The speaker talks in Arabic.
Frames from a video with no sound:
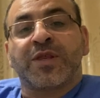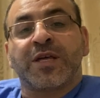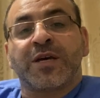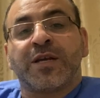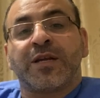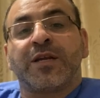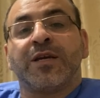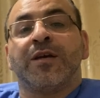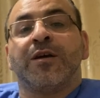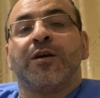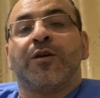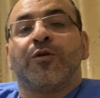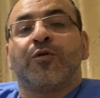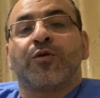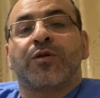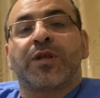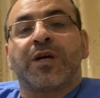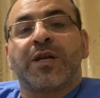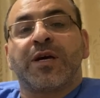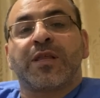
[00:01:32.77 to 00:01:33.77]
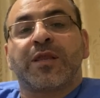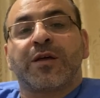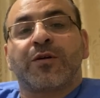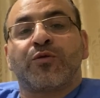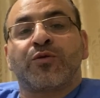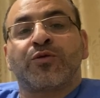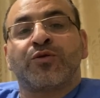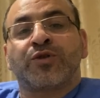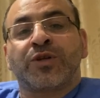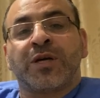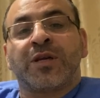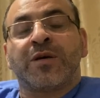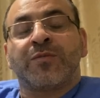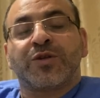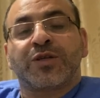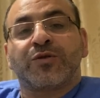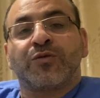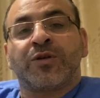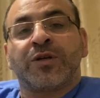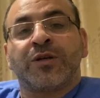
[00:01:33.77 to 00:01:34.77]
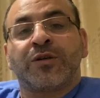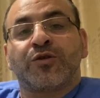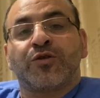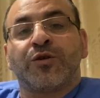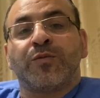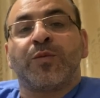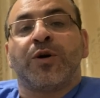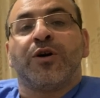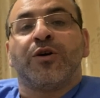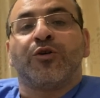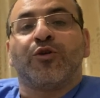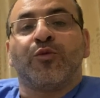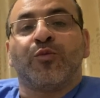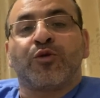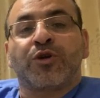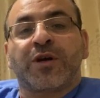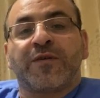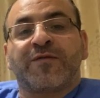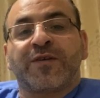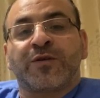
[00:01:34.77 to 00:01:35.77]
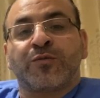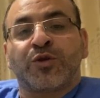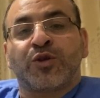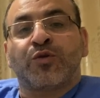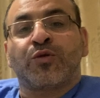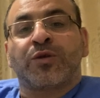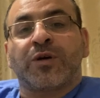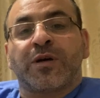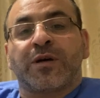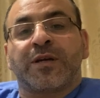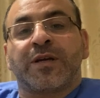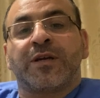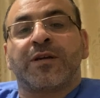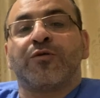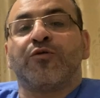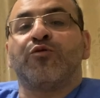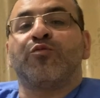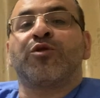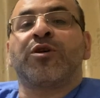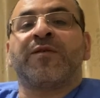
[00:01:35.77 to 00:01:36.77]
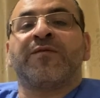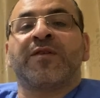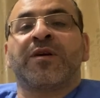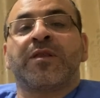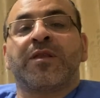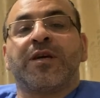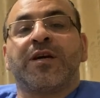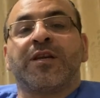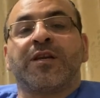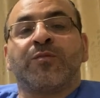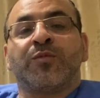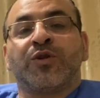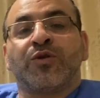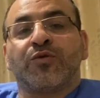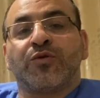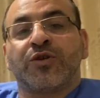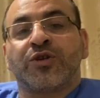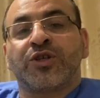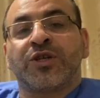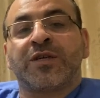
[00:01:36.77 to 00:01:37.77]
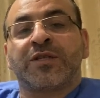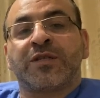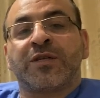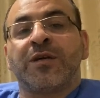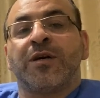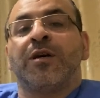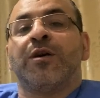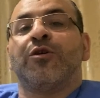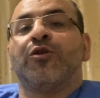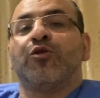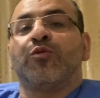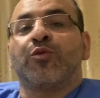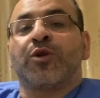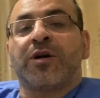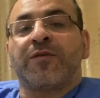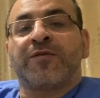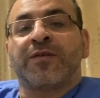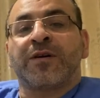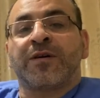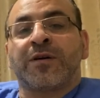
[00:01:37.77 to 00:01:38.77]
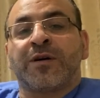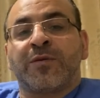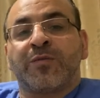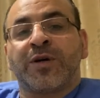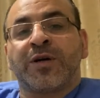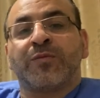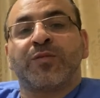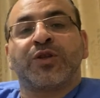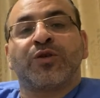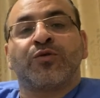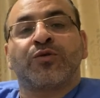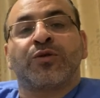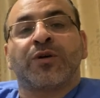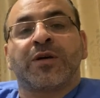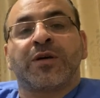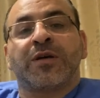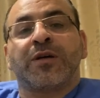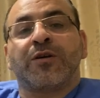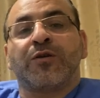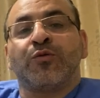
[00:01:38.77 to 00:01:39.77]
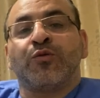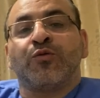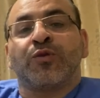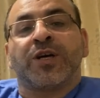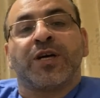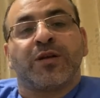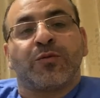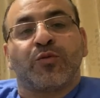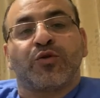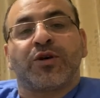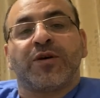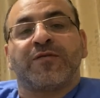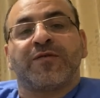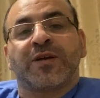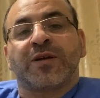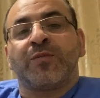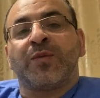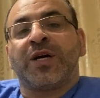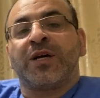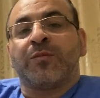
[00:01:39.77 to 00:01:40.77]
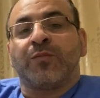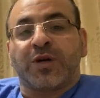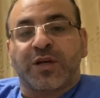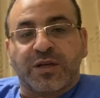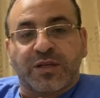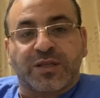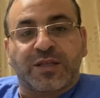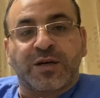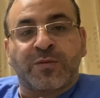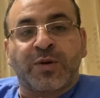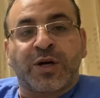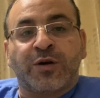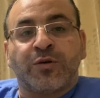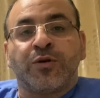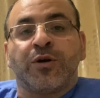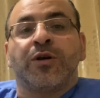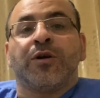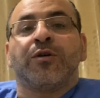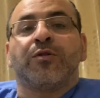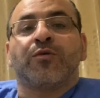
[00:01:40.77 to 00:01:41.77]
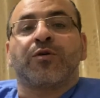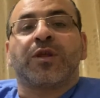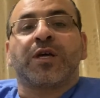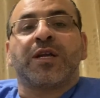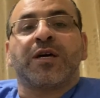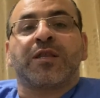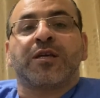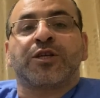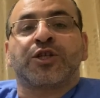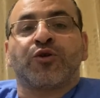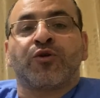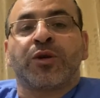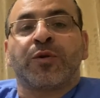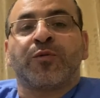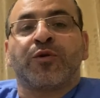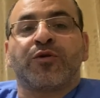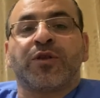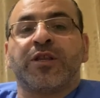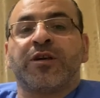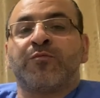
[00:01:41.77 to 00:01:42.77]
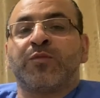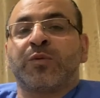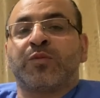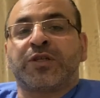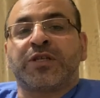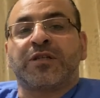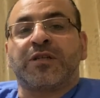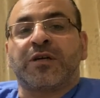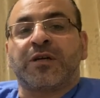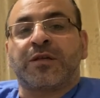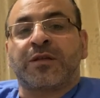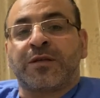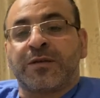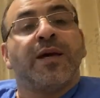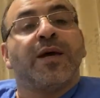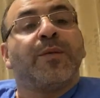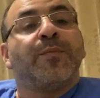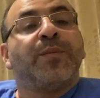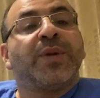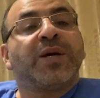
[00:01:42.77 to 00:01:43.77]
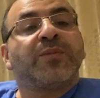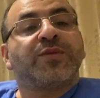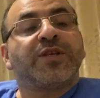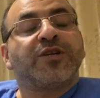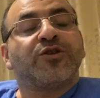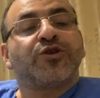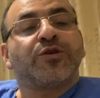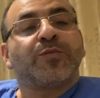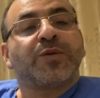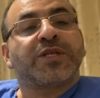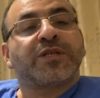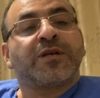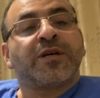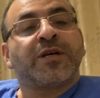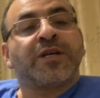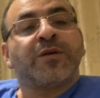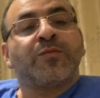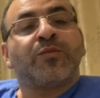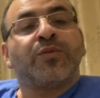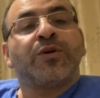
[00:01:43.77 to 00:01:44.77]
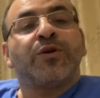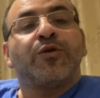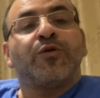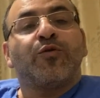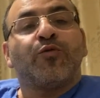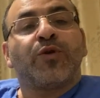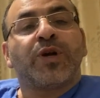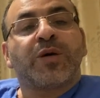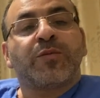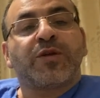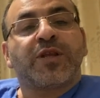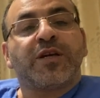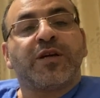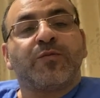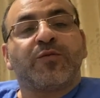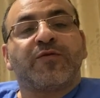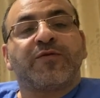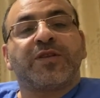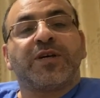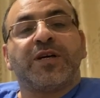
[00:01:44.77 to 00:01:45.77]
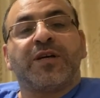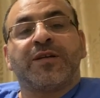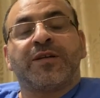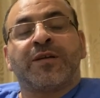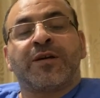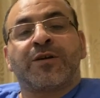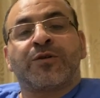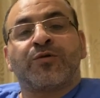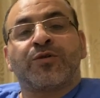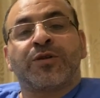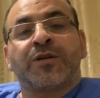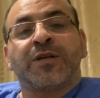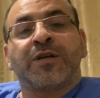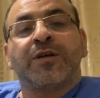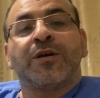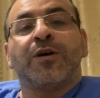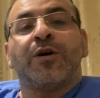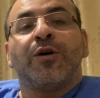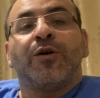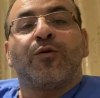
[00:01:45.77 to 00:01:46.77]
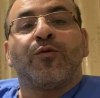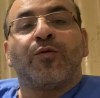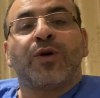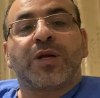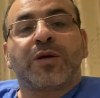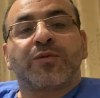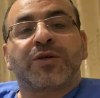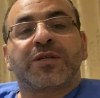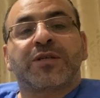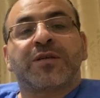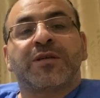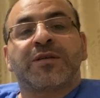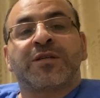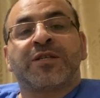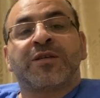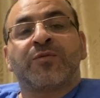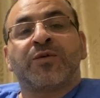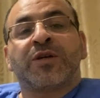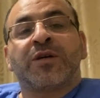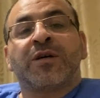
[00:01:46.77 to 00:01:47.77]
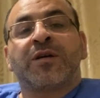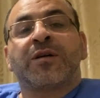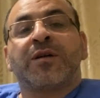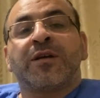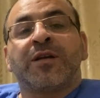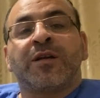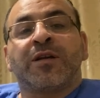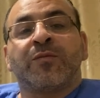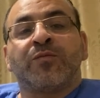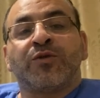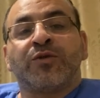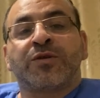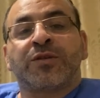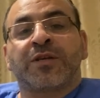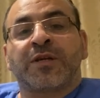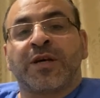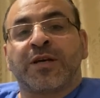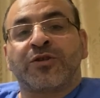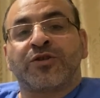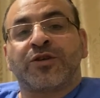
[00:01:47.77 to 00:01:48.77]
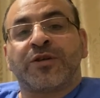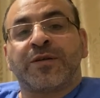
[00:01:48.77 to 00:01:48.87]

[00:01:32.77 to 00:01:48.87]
ثاني وثلاثة خروج على مسؤوليتهم ومرافق بده تقرير ومرافق ثاني بده إجازة ومرافق رابع بده تقرير إنه كان مرافق مع المريض تبعه وثلاثة شاورما واثنين بيبسي دايت ما بتيجي المصايب ولا بضيع مفتاح الناركوتيك ولا بصير السي بي ار الا بنص العجقه